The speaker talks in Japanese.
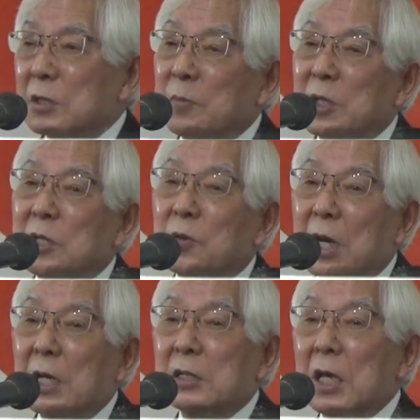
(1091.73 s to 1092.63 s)
うために
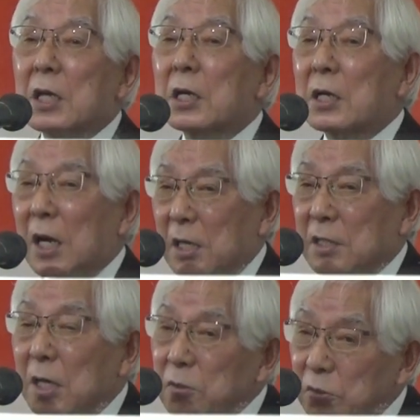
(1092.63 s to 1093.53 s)
は年
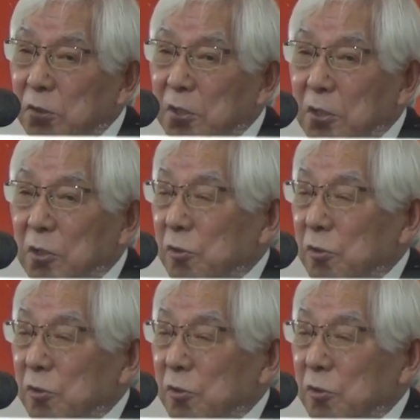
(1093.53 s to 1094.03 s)
間約